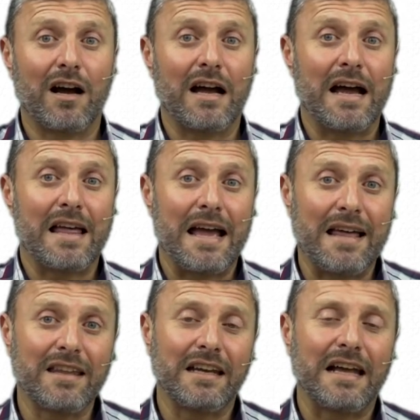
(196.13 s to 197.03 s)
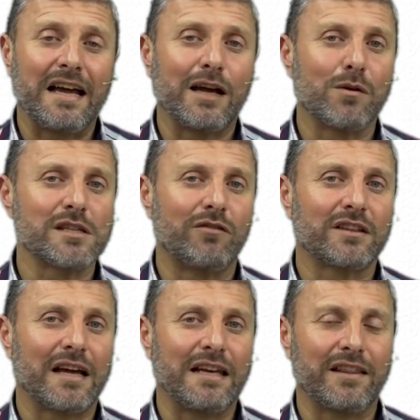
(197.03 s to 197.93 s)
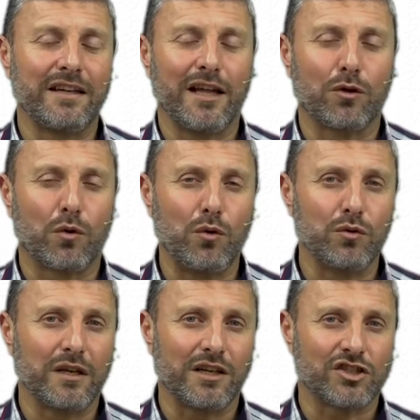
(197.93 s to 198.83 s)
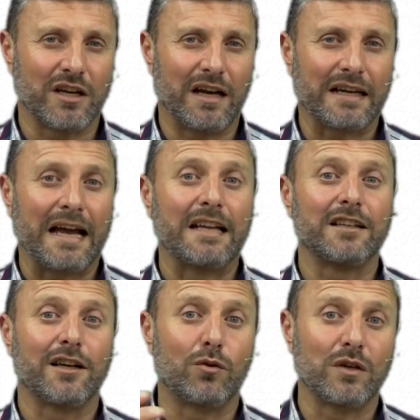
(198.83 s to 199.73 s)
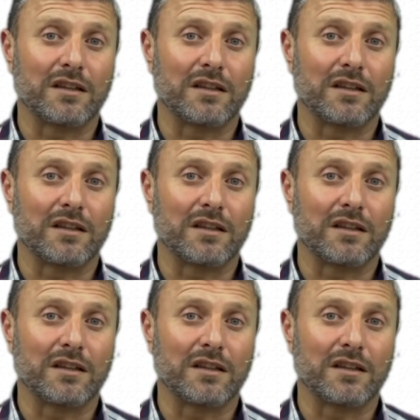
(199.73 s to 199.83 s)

ه... هذه الآية وصفت الذين ينقلون الإشاعة كأنه